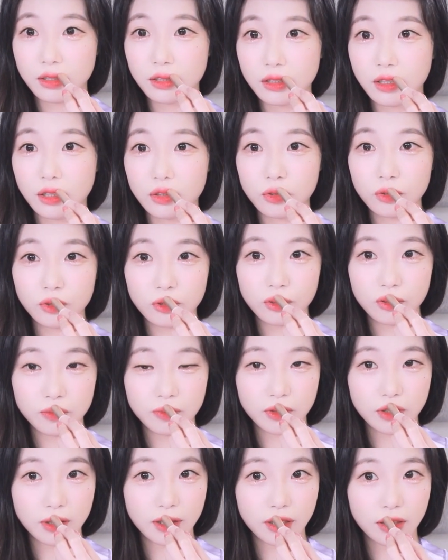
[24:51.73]
나도
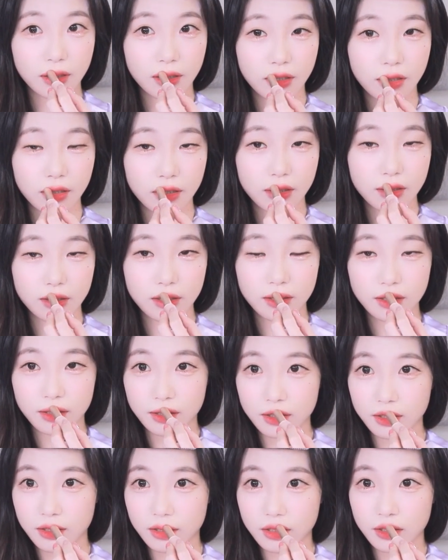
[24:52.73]
뭔가
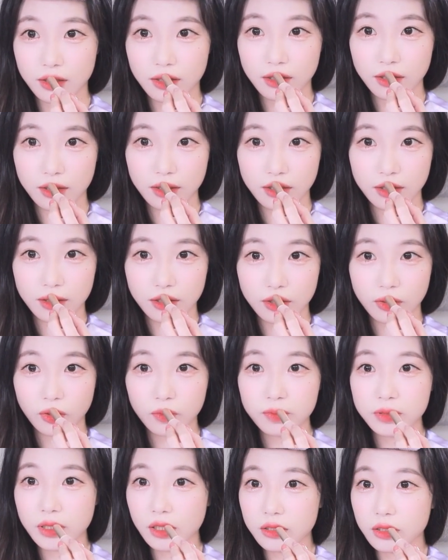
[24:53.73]

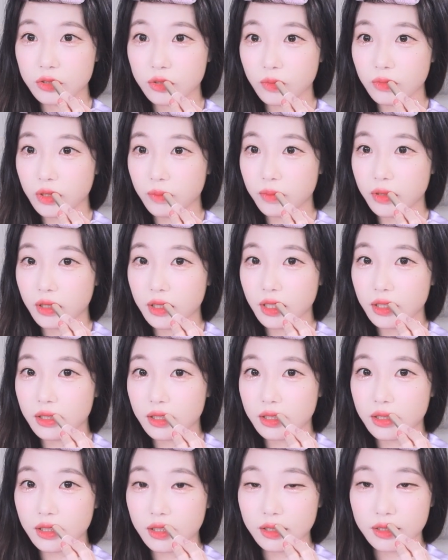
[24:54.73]
오프라인이 좀 더
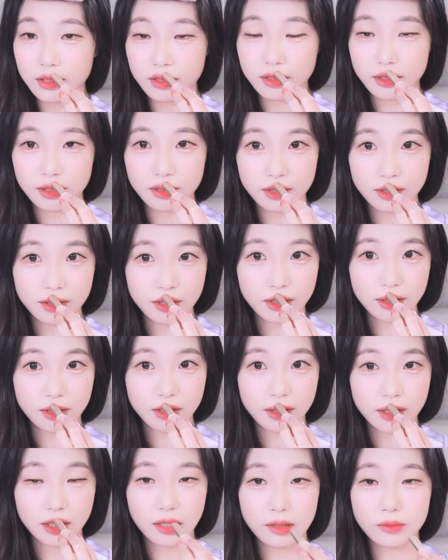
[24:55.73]
편하니까
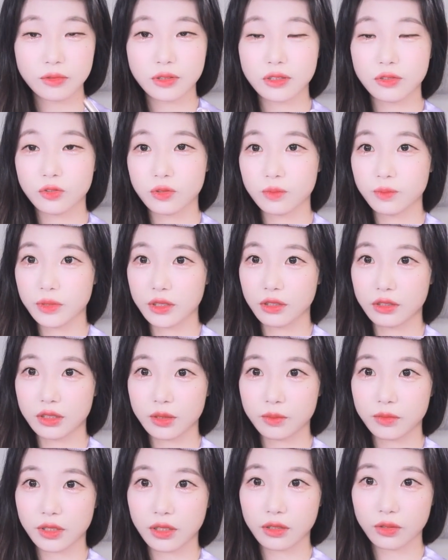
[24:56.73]
아무튼 준비
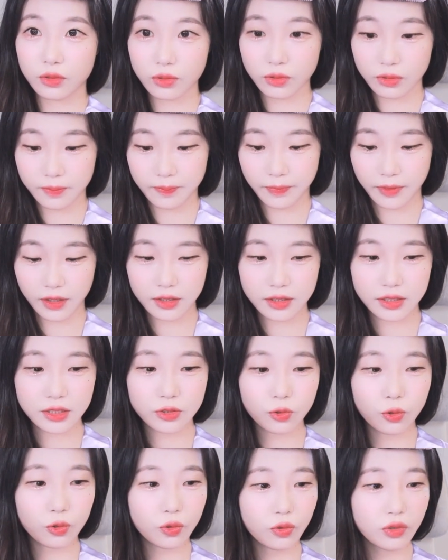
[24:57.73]
열심히 했고
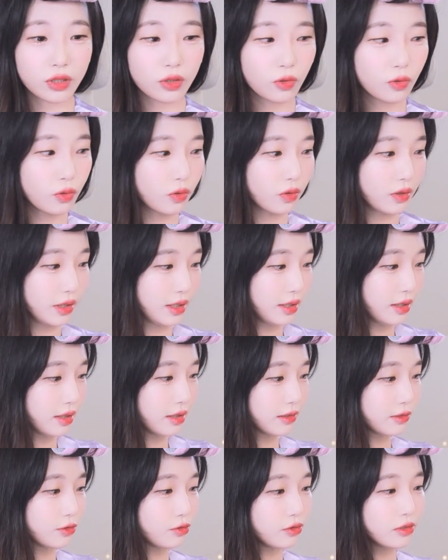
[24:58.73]
신곡도 있고
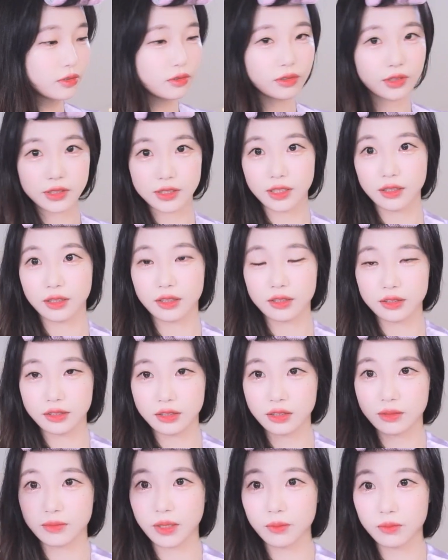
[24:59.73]
굿즈도 제가
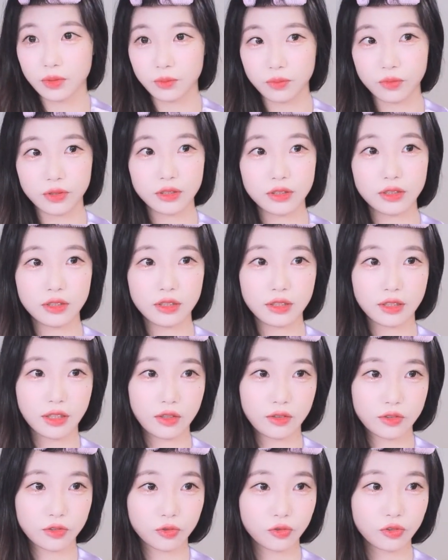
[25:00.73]
지금 한번
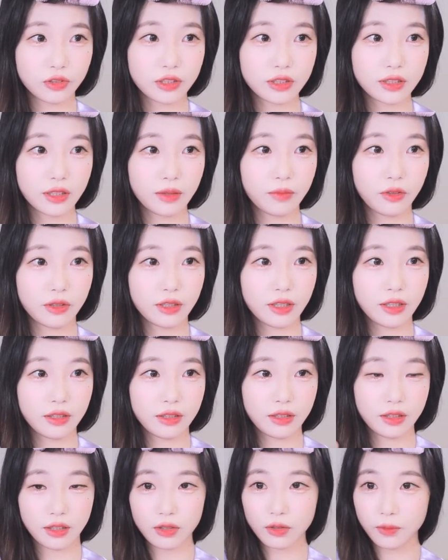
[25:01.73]
보여드릴게요. 굿즈가 몇 개
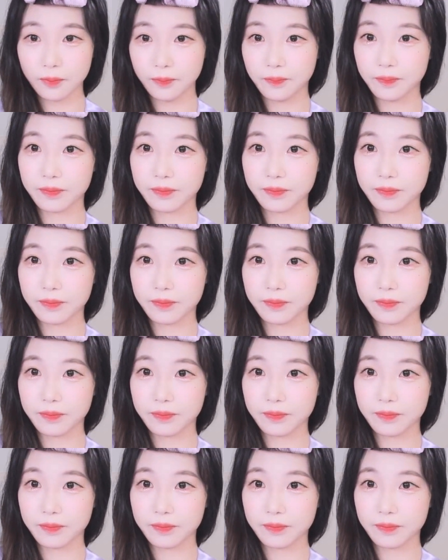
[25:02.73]
있는데요.